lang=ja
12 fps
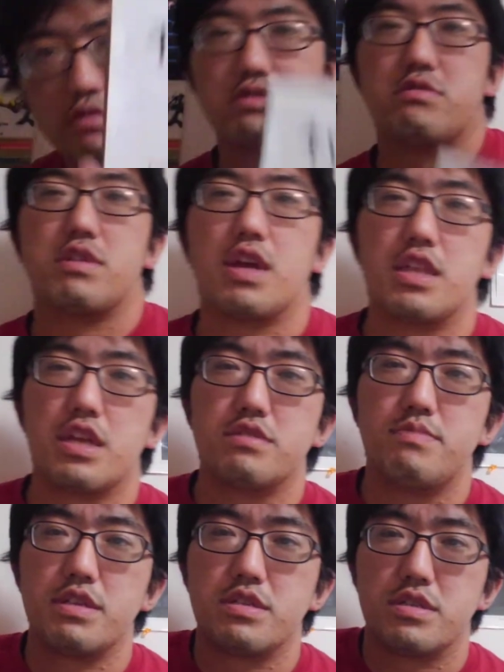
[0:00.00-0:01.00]
しくお願いいた
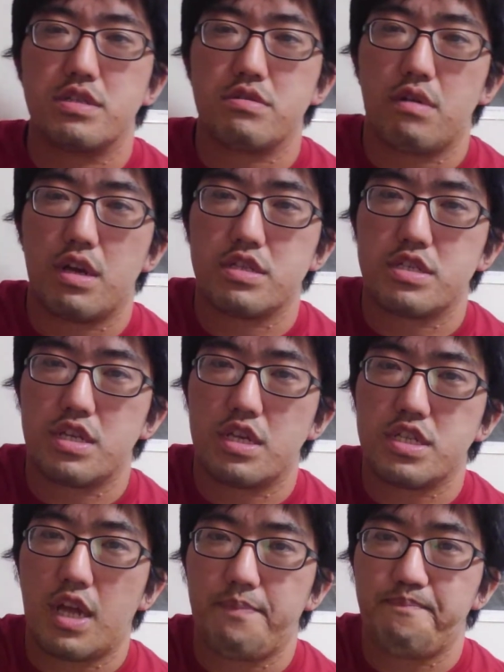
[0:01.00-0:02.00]
します。以上、ハッチーで
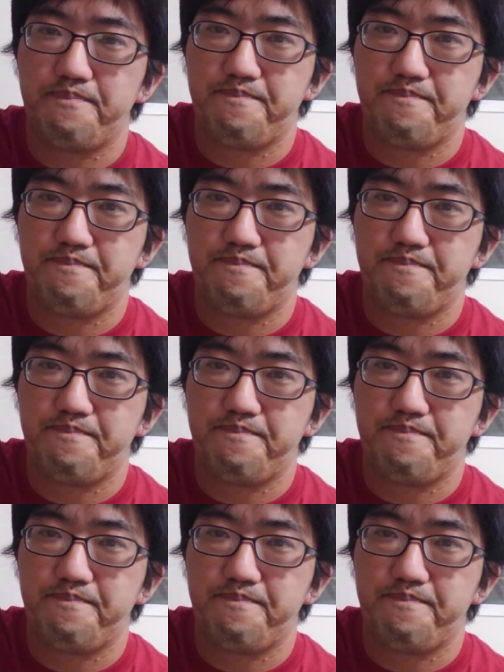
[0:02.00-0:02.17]
した。